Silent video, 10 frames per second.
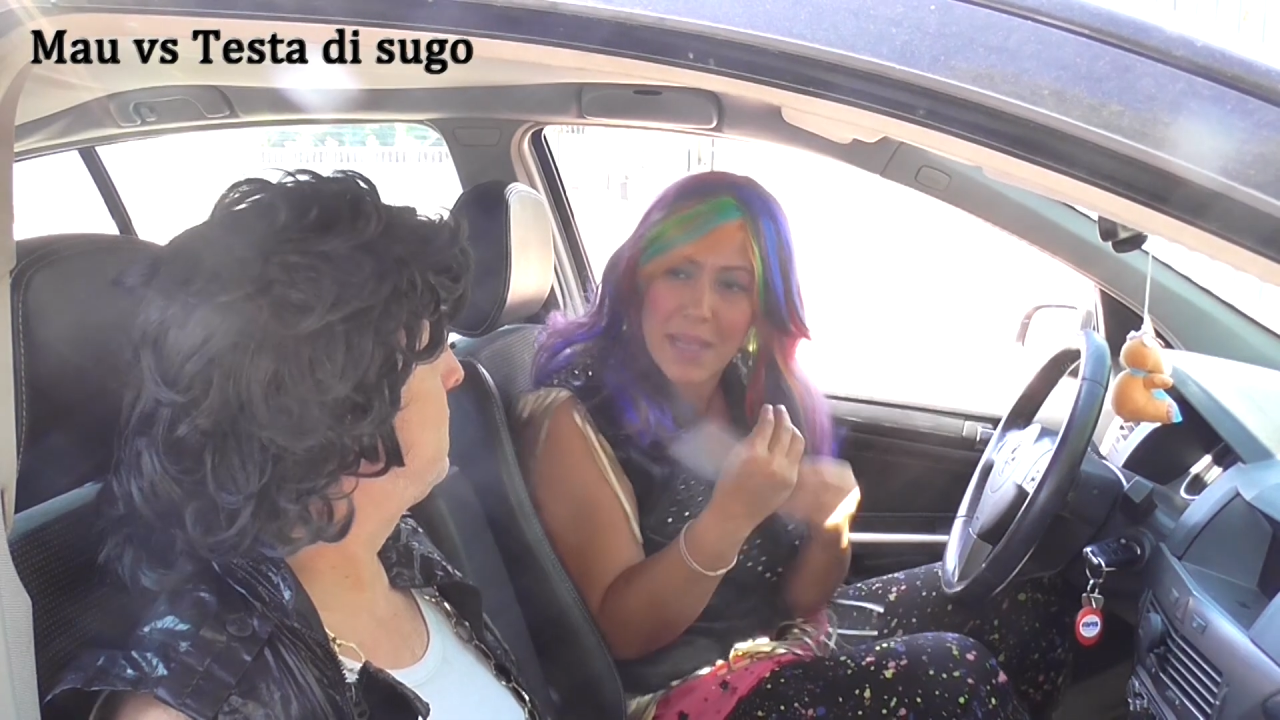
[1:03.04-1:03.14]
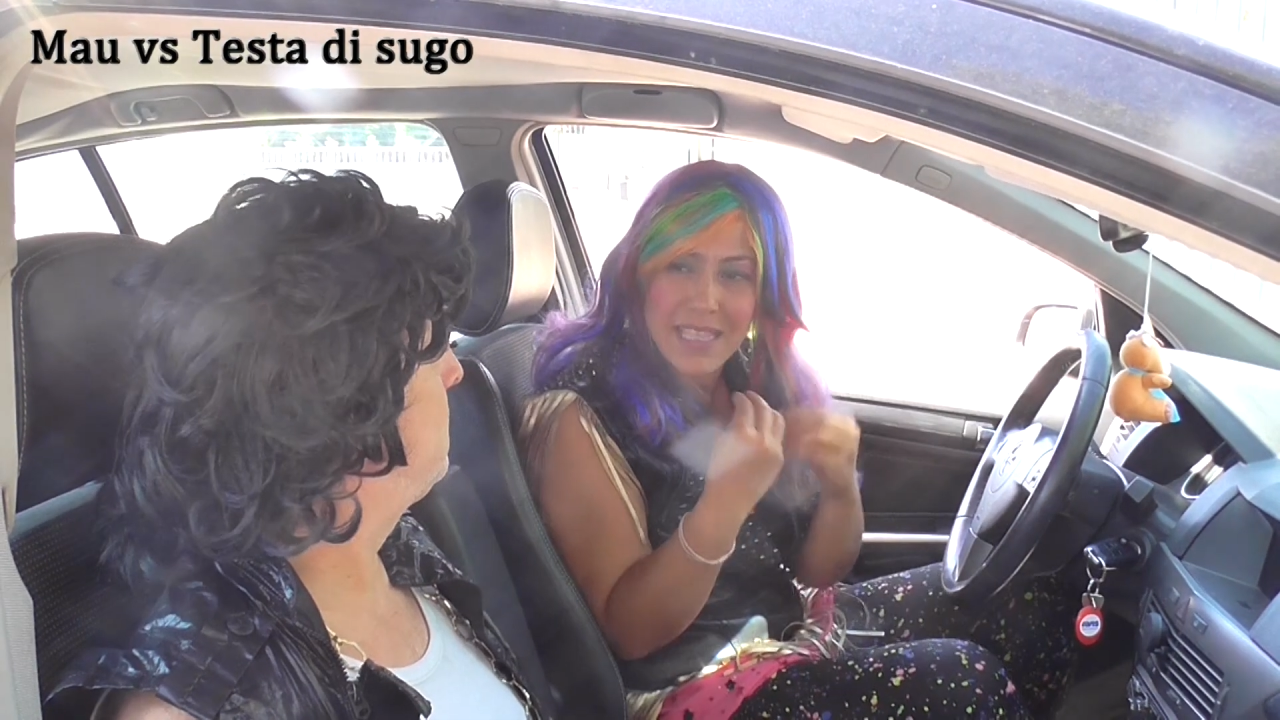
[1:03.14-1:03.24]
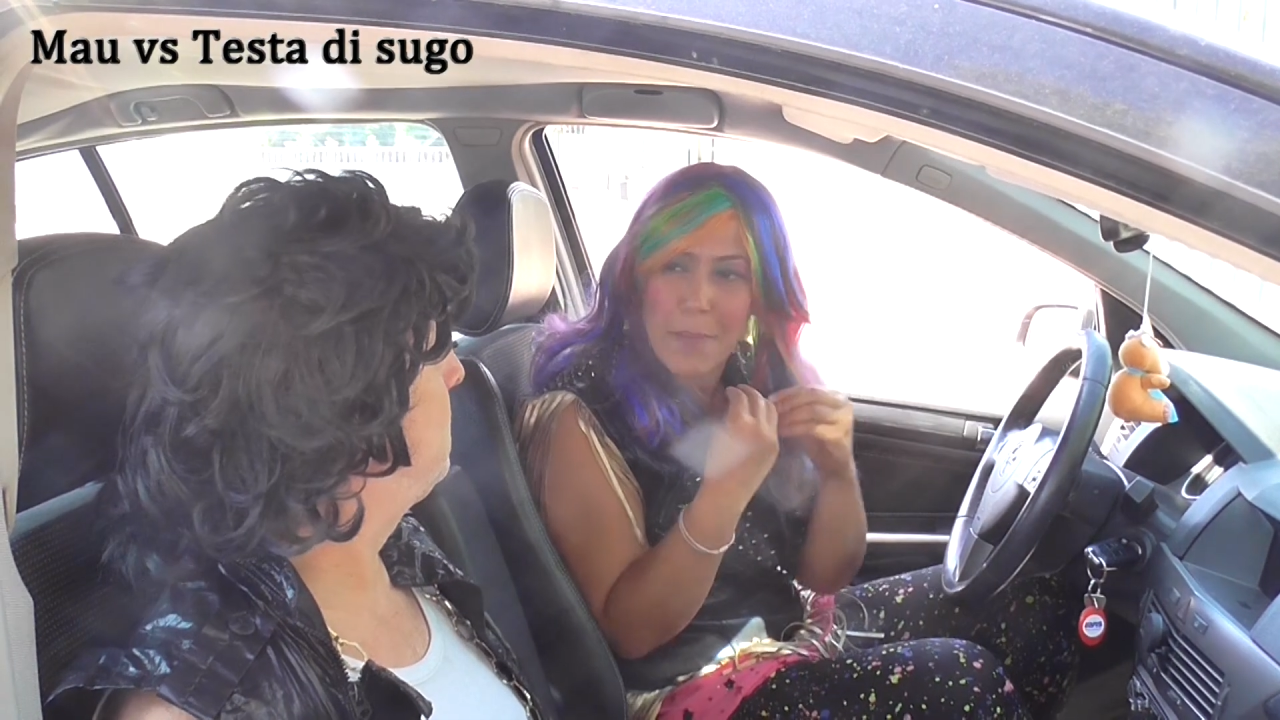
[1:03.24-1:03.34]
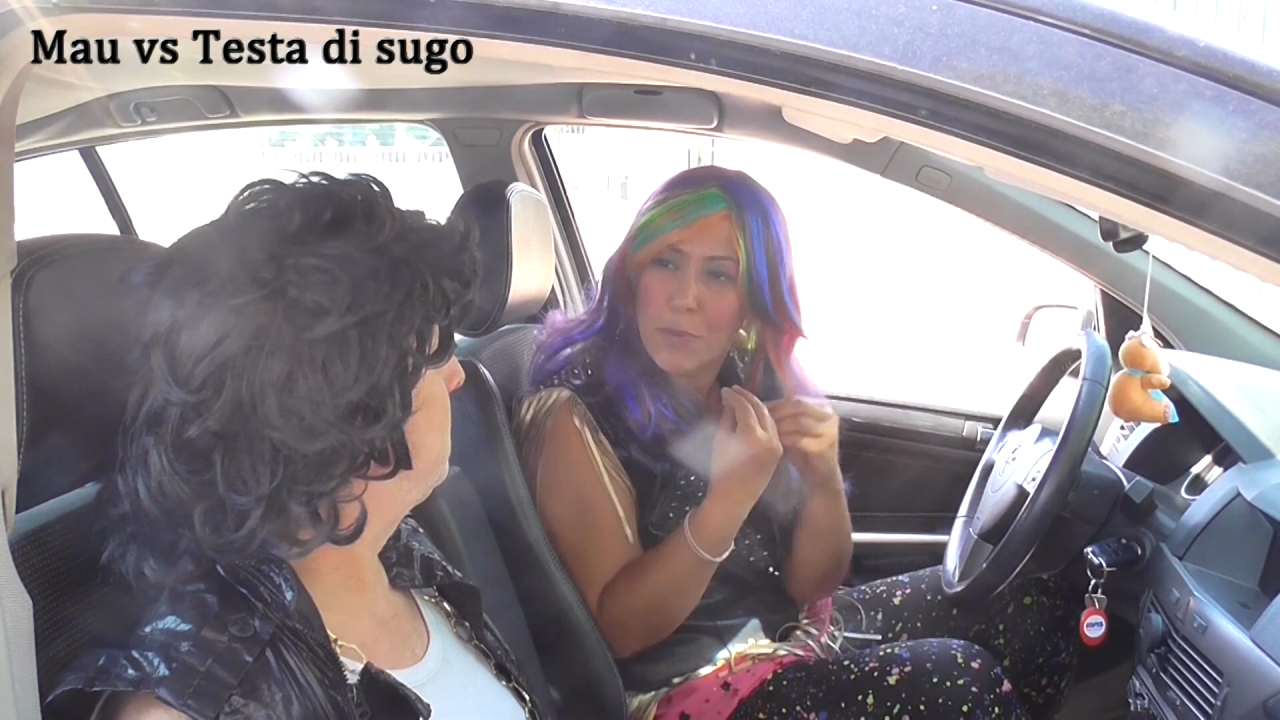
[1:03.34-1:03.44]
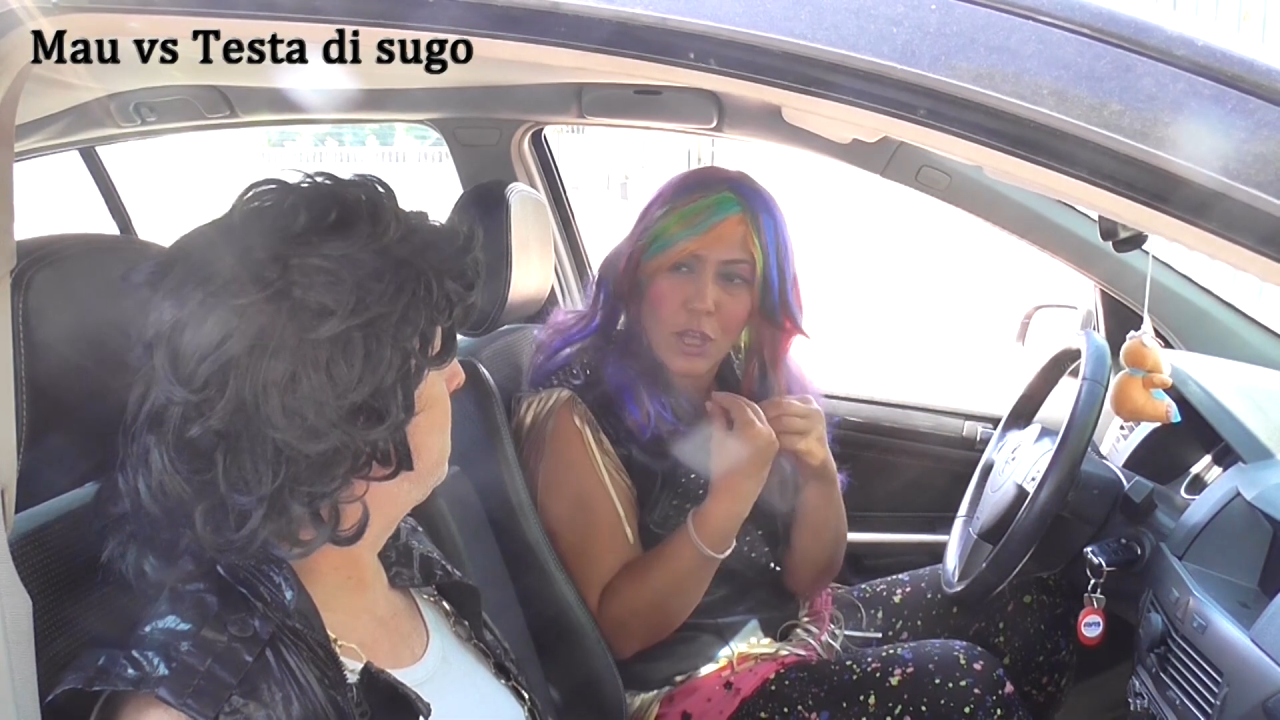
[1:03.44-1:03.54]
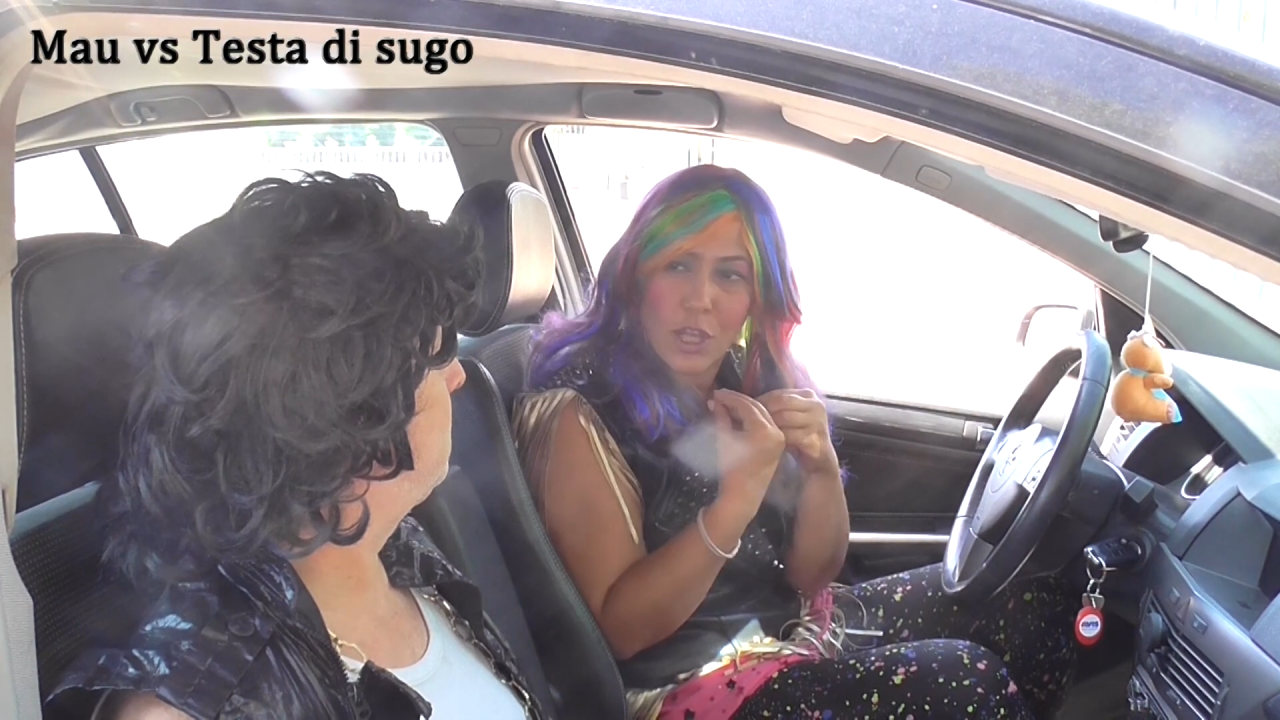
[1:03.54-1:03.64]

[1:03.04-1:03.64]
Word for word: hai mai saputo che